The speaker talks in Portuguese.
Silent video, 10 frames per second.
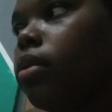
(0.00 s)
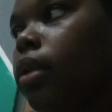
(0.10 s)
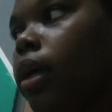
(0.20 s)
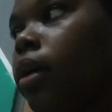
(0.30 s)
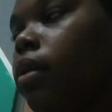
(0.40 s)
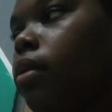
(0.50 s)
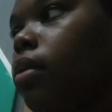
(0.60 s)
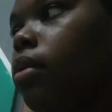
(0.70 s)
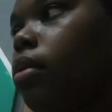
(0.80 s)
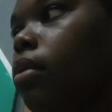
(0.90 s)
né?
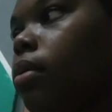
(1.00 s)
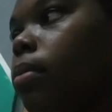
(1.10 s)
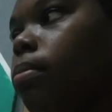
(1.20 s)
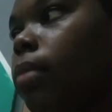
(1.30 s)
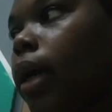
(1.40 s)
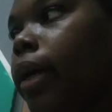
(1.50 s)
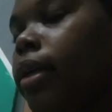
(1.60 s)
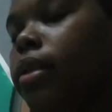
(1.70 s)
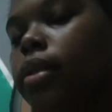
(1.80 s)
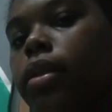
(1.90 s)

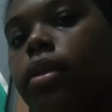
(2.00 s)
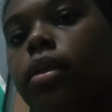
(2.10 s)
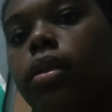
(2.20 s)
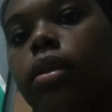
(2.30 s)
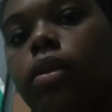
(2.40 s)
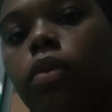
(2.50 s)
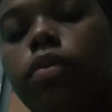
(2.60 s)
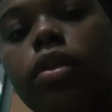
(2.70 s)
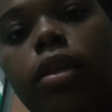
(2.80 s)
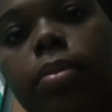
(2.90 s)
Mas eu
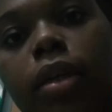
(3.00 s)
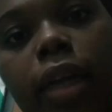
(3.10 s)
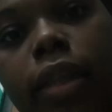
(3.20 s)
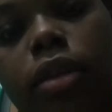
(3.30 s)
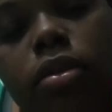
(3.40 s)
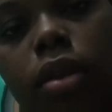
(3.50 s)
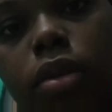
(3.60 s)
sempre agradeço a